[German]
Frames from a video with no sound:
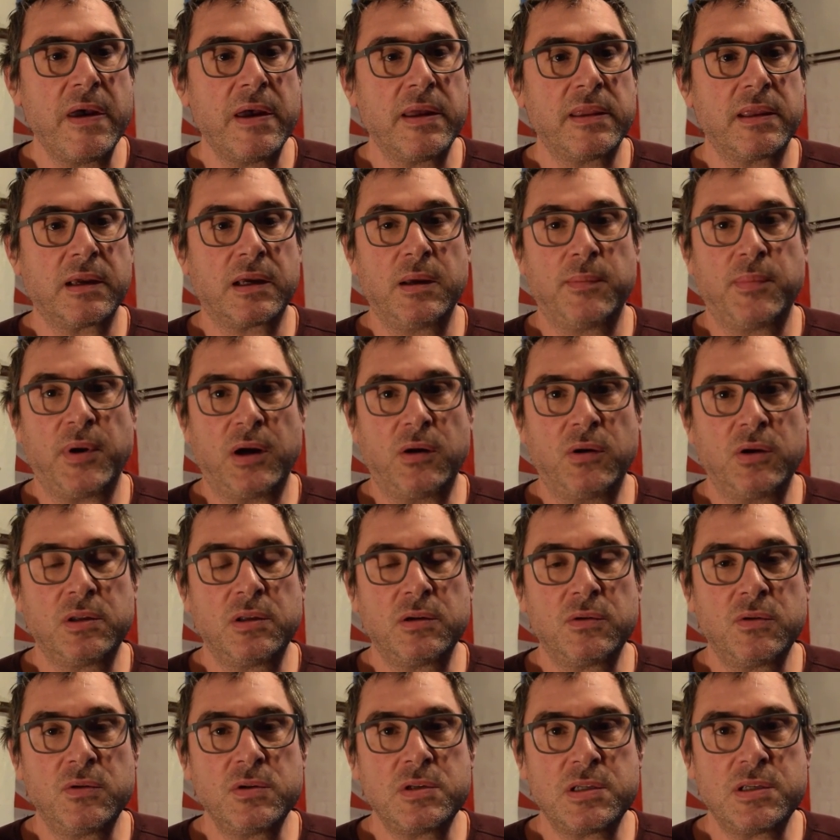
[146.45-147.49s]
Der Gebrauch der
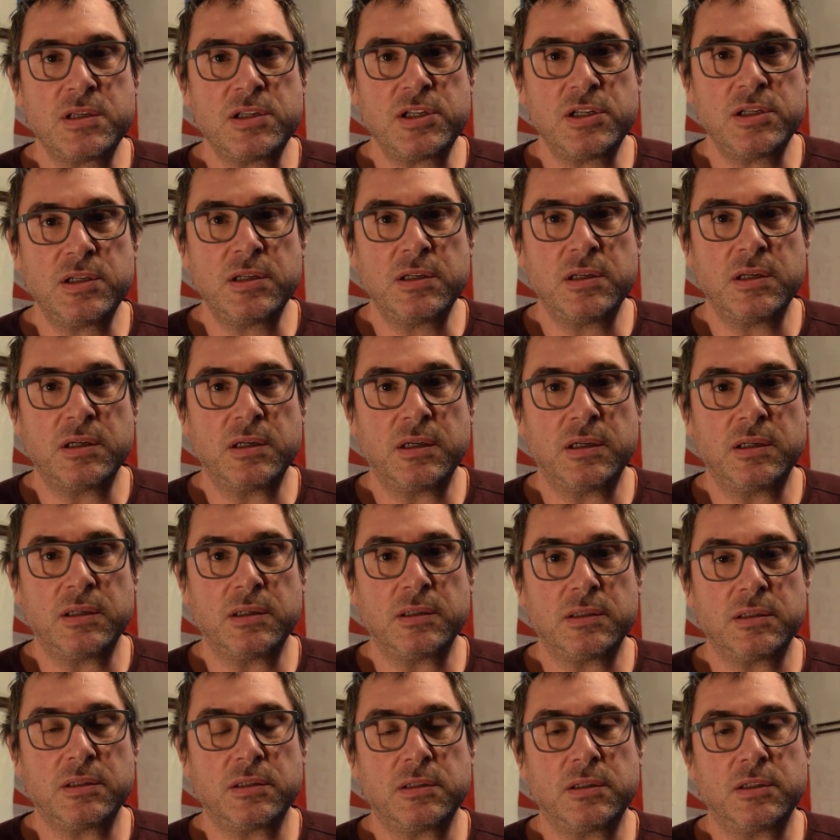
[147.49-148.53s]
russischen
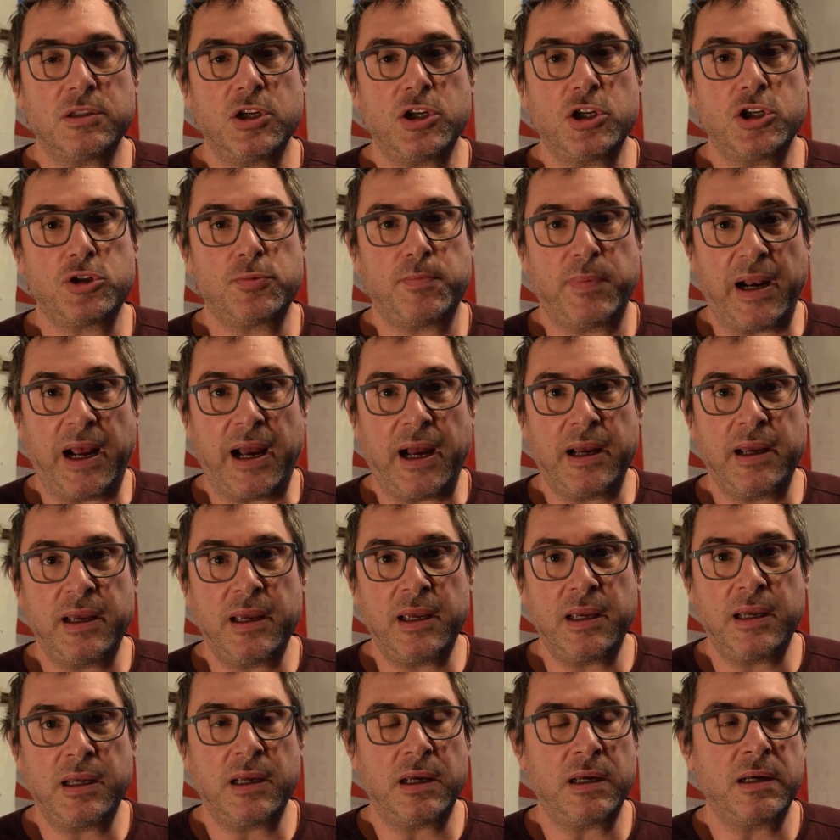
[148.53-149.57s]
äh,
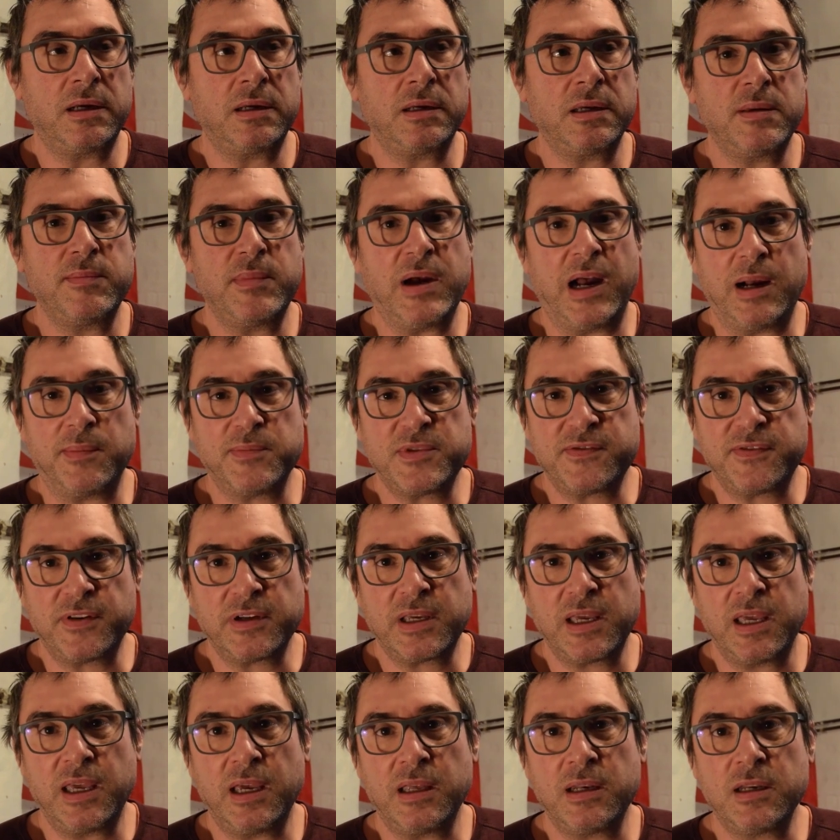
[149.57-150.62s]
Sprache im
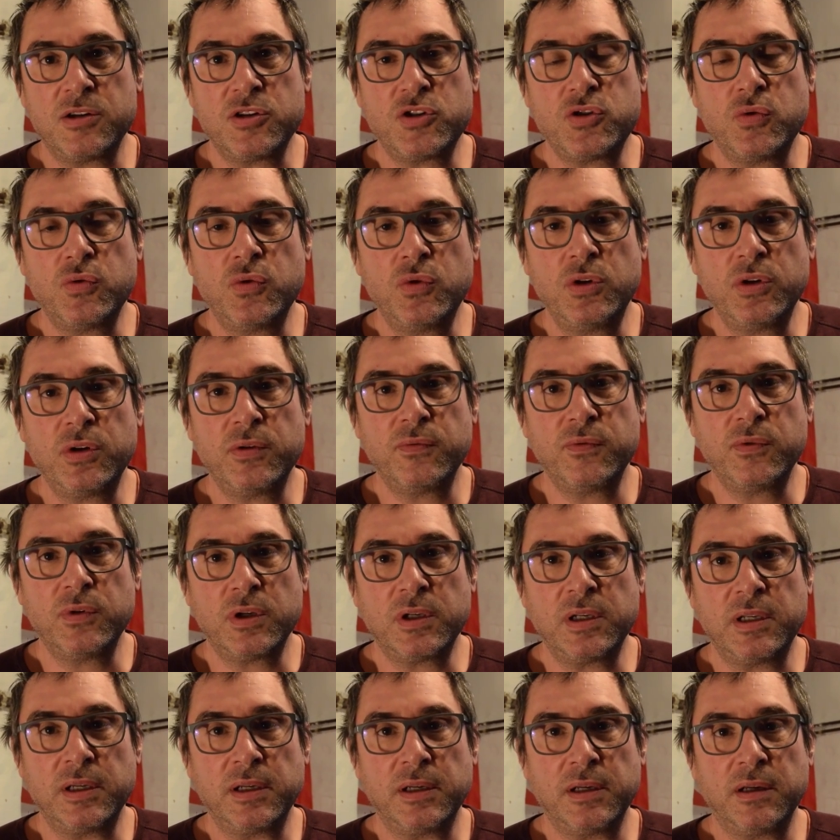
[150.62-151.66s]
Amtsverkehr in den Schulen
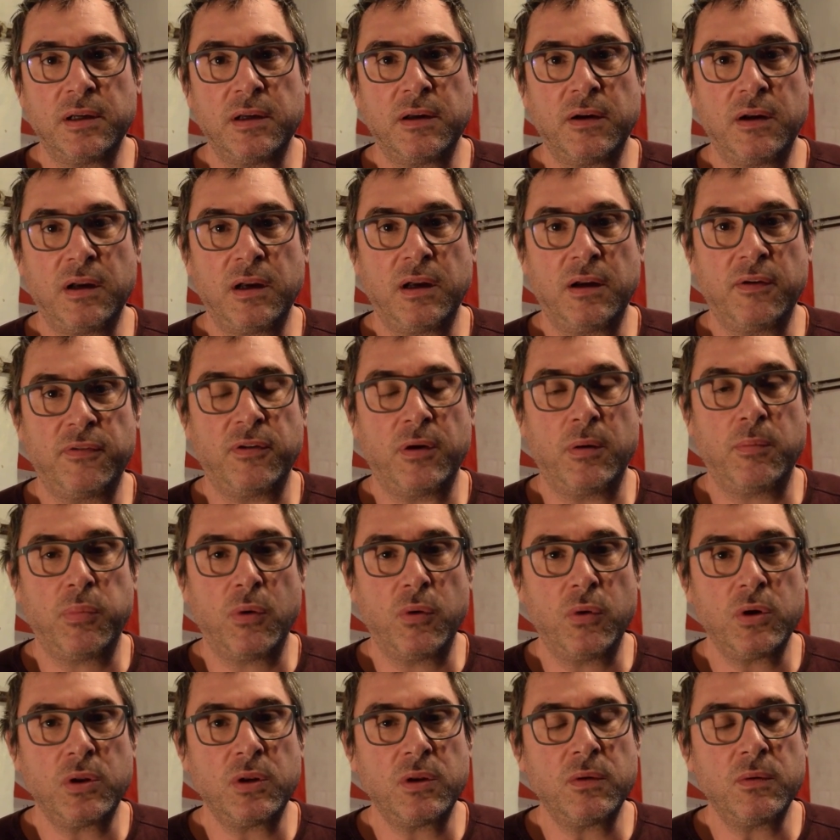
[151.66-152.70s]
wurde
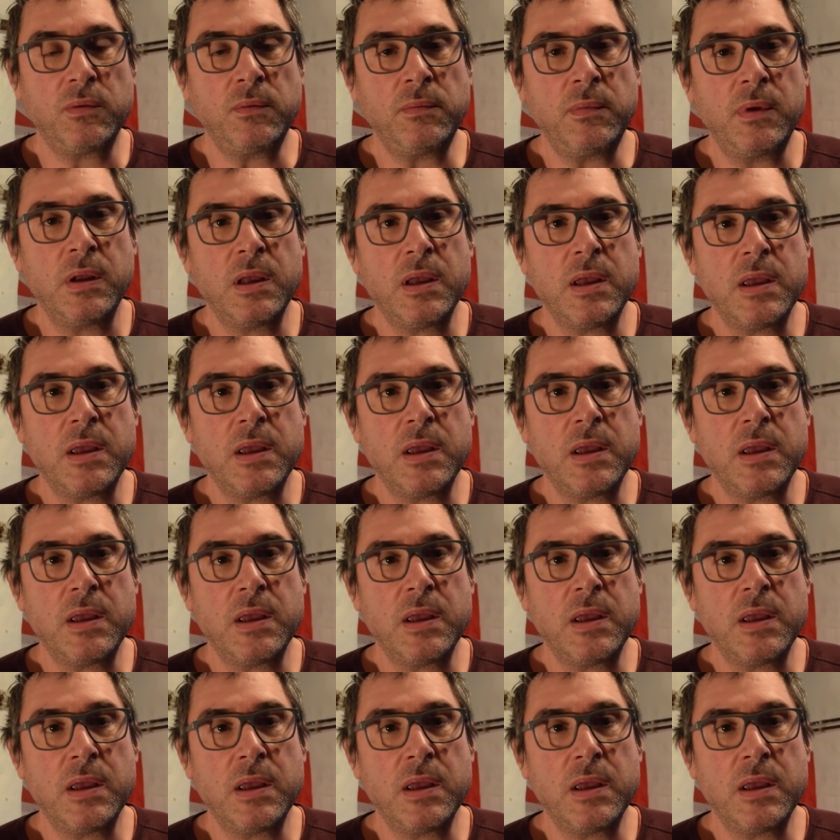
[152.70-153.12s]
verboten.